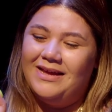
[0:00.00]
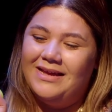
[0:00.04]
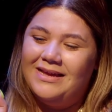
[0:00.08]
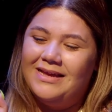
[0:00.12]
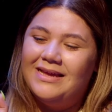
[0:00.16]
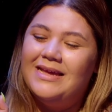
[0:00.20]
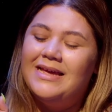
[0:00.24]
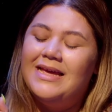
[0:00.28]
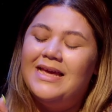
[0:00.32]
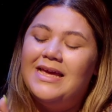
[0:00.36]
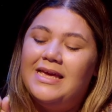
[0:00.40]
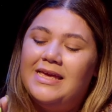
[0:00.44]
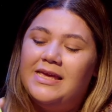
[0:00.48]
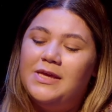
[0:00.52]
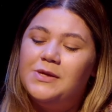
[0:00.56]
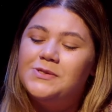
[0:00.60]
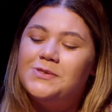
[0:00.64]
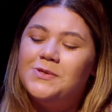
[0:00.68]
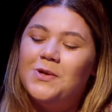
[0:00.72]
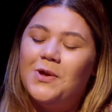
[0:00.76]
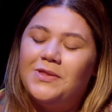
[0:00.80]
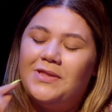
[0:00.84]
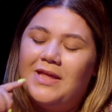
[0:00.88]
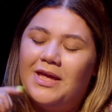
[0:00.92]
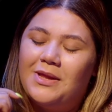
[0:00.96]
Sim. E
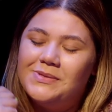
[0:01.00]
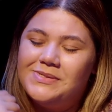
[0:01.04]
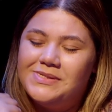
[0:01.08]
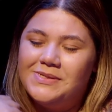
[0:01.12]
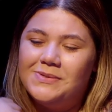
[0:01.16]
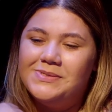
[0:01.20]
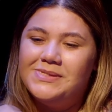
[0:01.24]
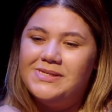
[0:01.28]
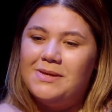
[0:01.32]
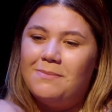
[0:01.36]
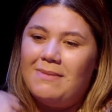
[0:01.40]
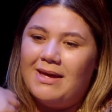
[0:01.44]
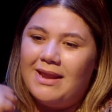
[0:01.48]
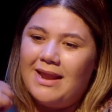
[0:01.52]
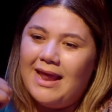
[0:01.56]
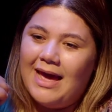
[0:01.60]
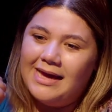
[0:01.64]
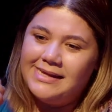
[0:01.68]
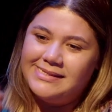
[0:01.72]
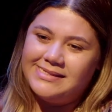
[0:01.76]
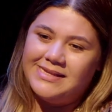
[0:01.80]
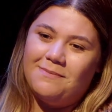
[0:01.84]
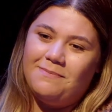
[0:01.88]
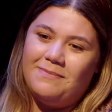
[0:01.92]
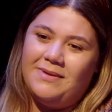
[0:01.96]
os roteiros são
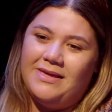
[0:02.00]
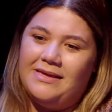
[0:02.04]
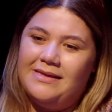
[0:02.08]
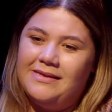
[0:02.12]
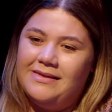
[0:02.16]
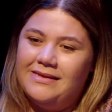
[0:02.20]
semanais, Gabi?